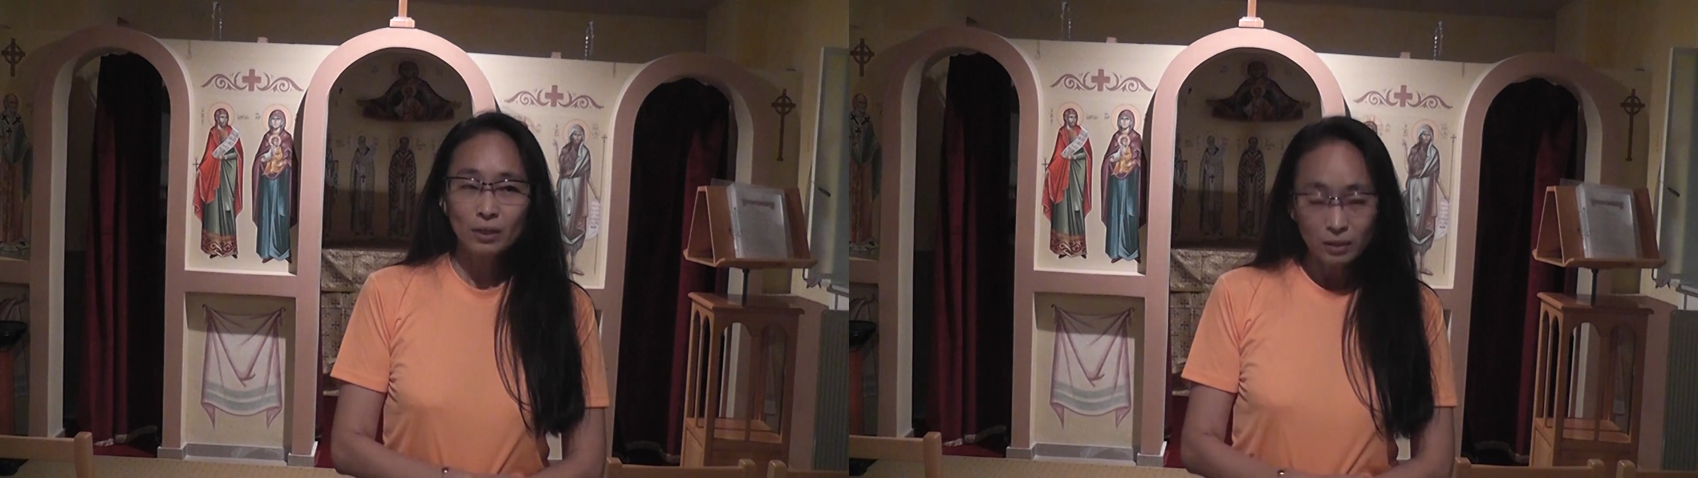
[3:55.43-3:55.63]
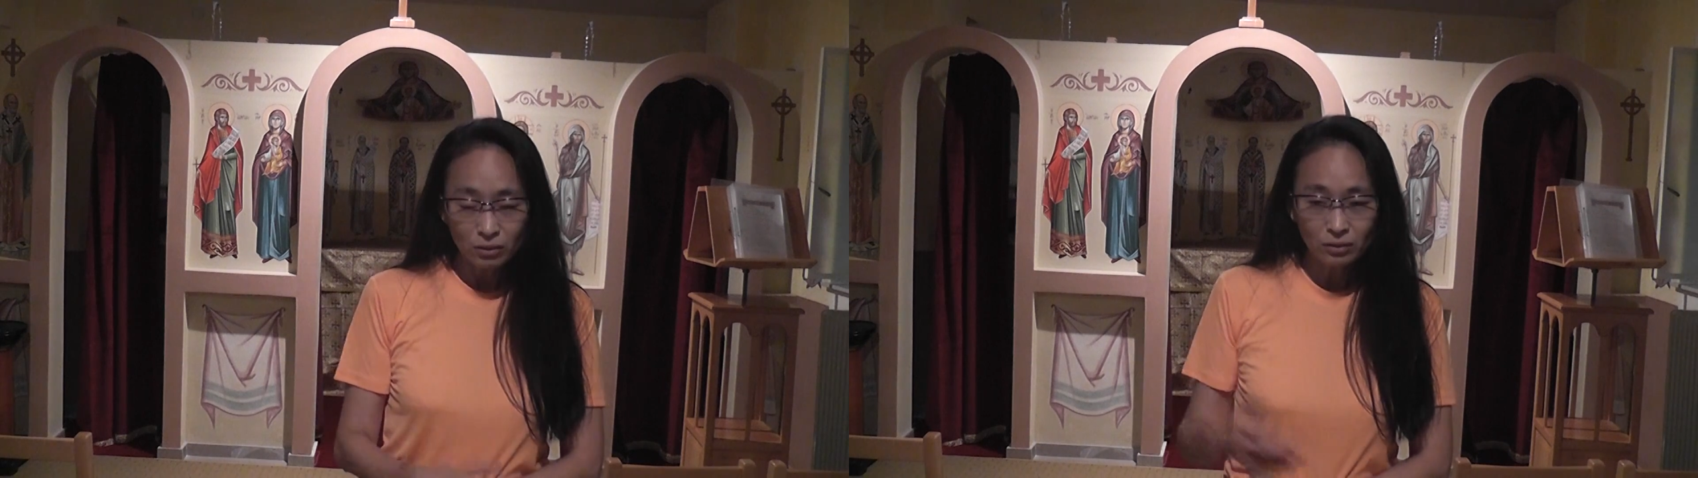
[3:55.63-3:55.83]

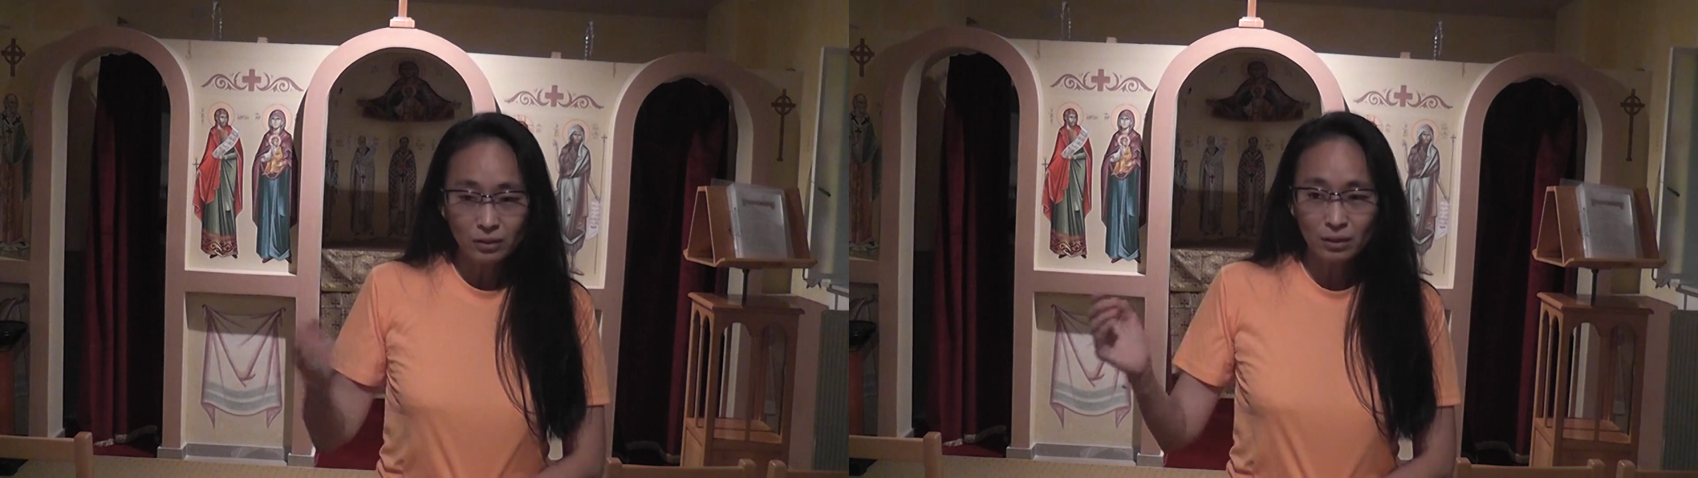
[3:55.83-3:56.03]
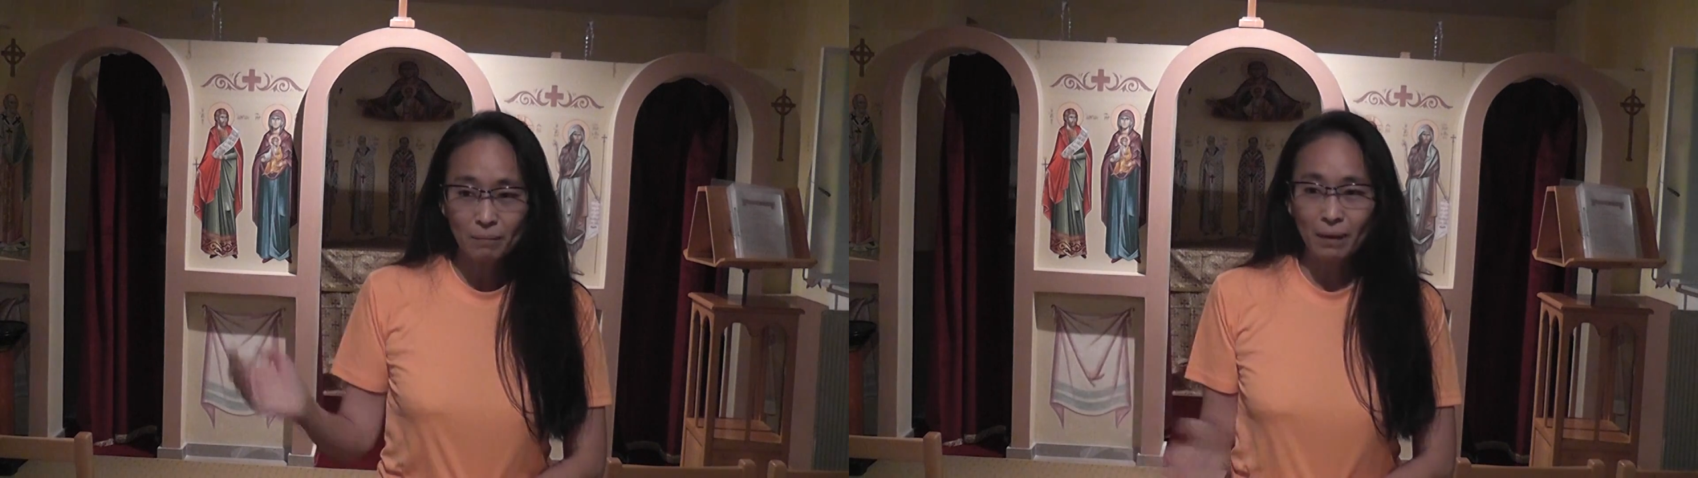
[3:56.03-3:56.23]
以你就直
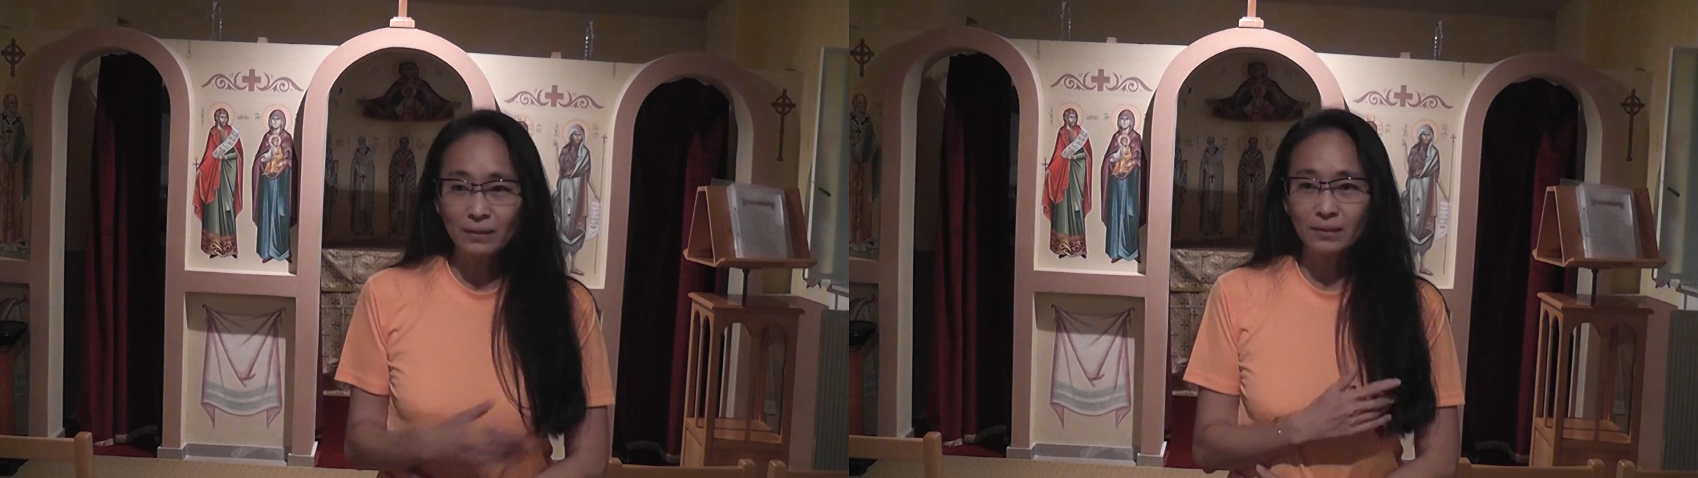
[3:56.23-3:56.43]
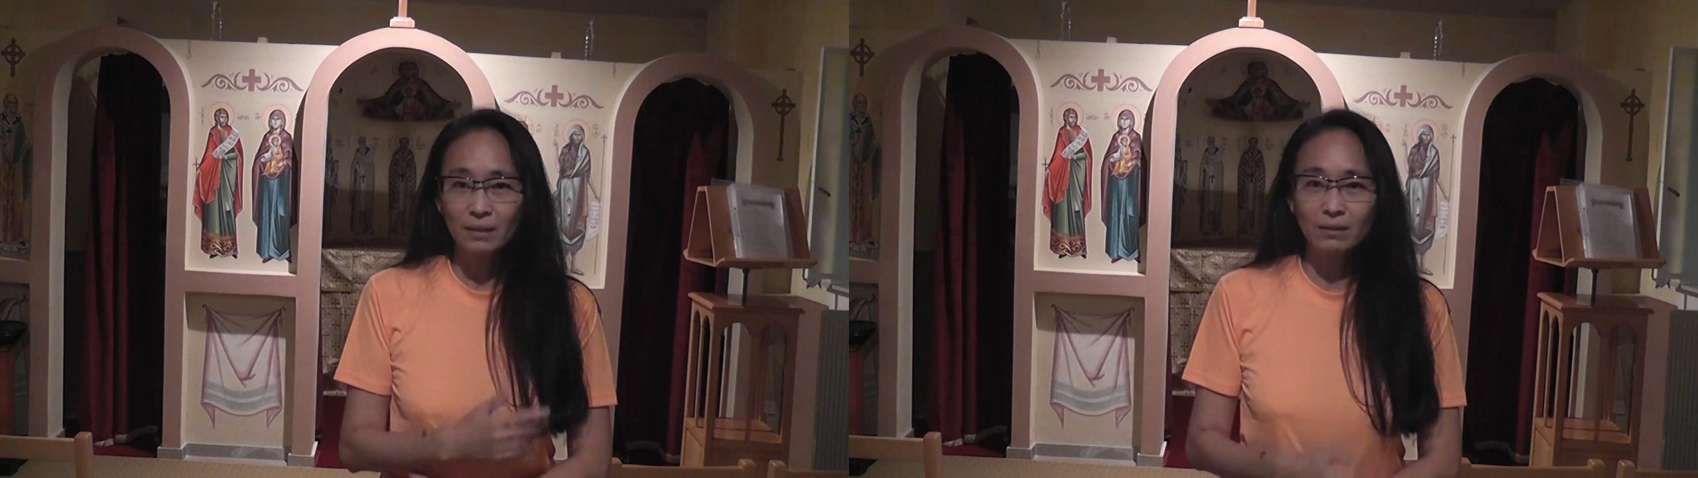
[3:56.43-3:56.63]
接把它
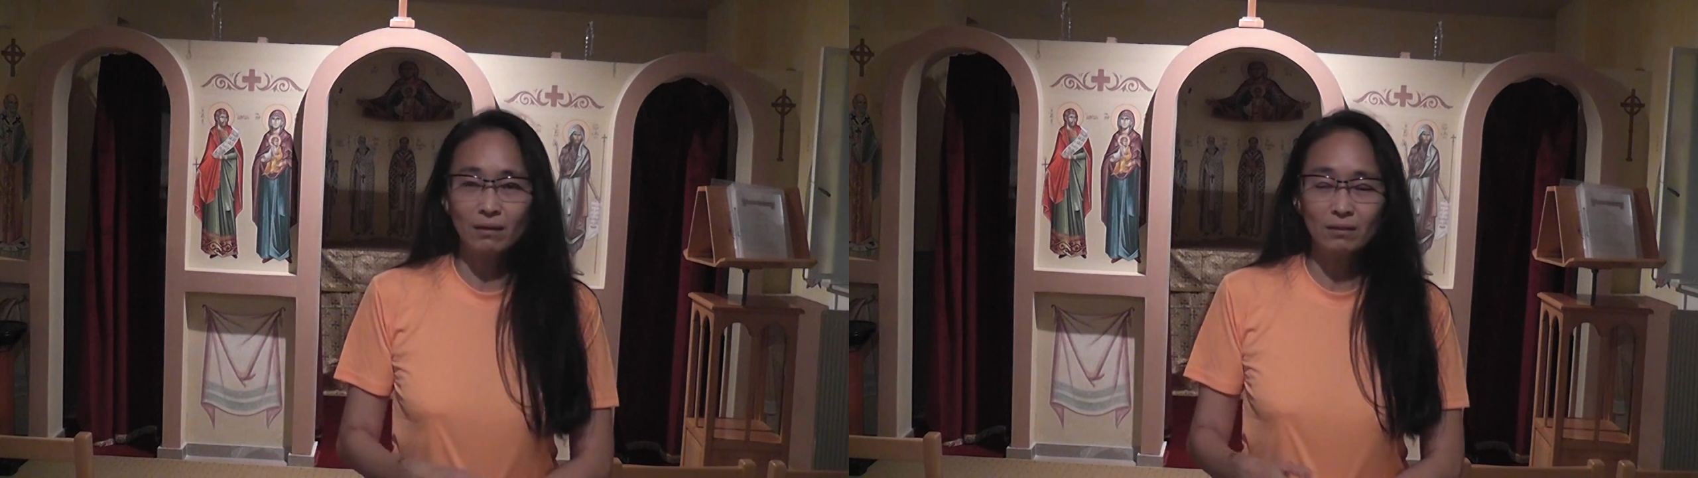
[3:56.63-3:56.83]
删掉，